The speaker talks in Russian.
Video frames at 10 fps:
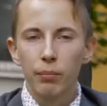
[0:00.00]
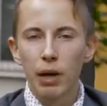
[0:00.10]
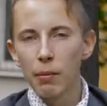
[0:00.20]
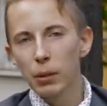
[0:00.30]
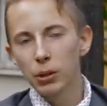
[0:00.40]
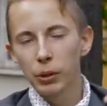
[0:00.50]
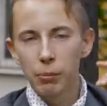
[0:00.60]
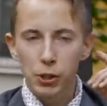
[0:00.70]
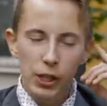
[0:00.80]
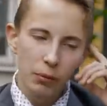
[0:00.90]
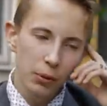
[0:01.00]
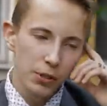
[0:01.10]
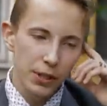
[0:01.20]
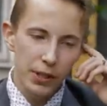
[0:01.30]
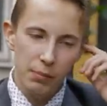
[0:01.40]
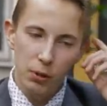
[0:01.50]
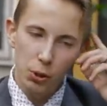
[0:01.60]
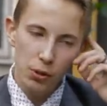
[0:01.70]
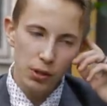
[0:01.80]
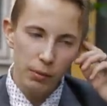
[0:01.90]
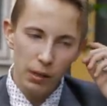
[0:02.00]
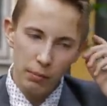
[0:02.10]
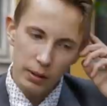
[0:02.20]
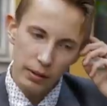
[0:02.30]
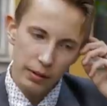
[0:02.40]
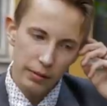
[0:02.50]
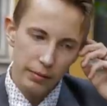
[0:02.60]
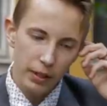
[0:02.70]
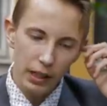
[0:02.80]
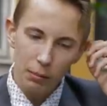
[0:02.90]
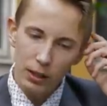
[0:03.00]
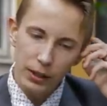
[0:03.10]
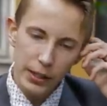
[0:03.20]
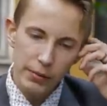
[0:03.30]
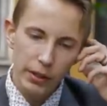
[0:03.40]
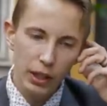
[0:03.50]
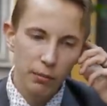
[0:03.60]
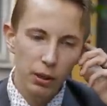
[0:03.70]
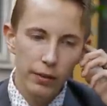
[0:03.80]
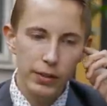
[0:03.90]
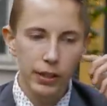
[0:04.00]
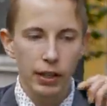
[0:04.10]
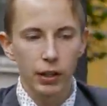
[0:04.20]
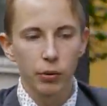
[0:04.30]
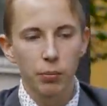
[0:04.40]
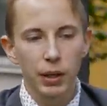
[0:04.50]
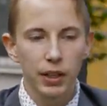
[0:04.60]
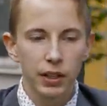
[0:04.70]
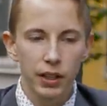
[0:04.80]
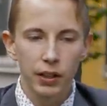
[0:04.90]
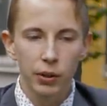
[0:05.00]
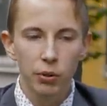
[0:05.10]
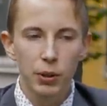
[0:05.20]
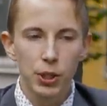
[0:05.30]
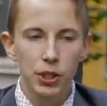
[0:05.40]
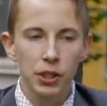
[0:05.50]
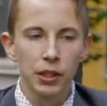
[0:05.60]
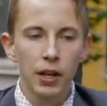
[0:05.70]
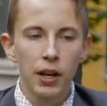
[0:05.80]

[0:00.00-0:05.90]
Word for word: Мама была другим человеком, то есть отец был жесткий, мама, когда была трезвая, она была всегда такой мягкой, любящей,